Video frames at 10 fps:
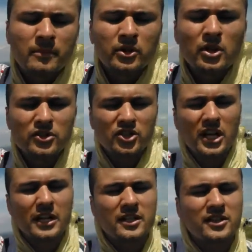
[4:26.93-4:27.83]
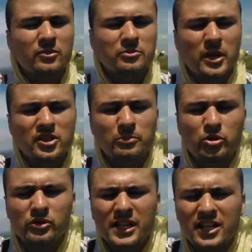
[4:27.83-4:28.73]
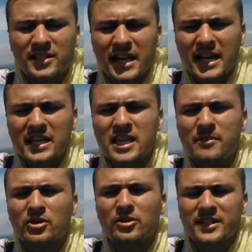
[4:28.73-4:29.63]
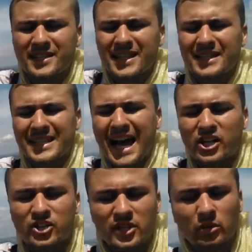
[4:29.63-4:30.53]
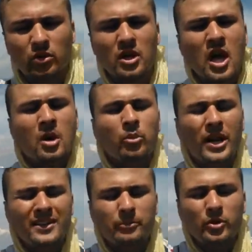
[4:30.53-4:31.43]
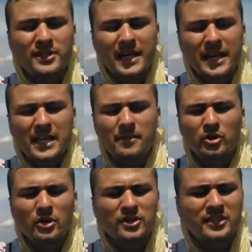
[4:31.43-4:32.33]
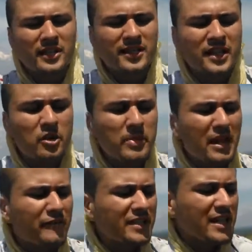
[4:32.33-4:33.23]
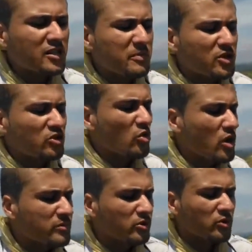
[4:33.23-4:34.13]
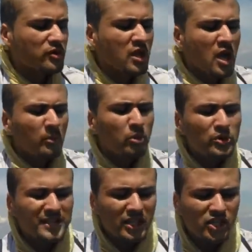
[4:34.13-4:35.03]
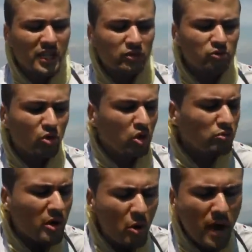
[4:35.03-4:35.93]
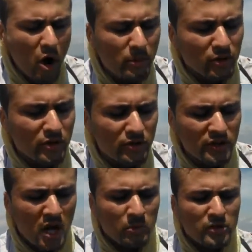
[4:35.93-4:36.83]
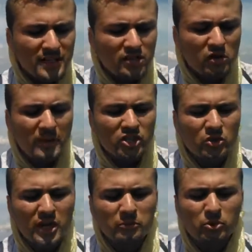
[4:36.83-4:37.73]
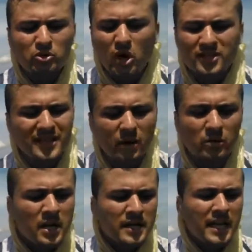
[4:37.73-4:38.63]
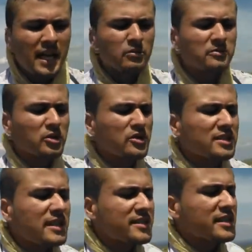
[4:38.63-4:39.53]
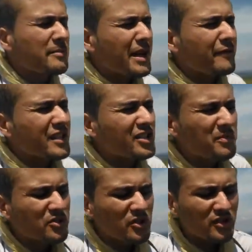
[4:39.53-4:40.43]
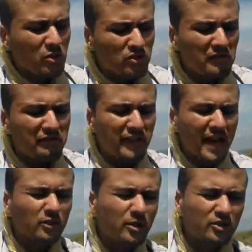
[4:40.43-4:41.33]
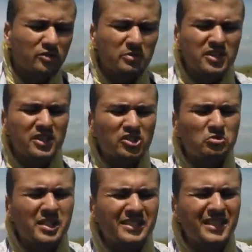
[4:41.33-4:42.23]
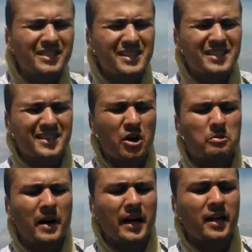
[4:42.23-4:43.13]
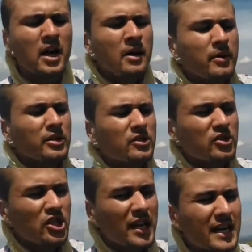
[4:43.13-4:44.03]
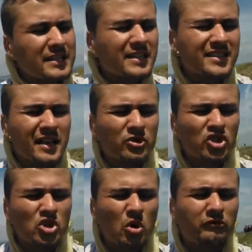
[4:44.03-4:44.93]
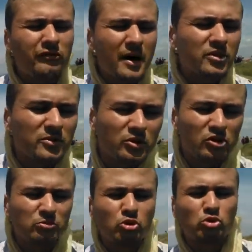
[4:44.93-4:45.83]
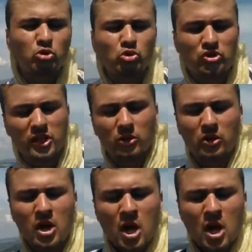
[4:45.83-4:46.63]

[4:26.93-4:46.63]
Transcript: Meu Deus, nós te agradecemos por esta oportunidade de estar aqui, meu Deus, nesta tarde, Senhor. Por, eh, por estar aqui, meu Deus, intercedendo pela vida das pessoas, meu Deus. Por estar tirando todo o meu eu, meu Deus. Por estar somente orando por nós, não. Queremos, meu Deus, interceder pela vida das pessoas que estão sofrendo, meu Deus. Precisa de uma intercessão, Pai. Meu Deus, nós te agradecemos, te louvamos, meu Deus, por por tudo, Senhor.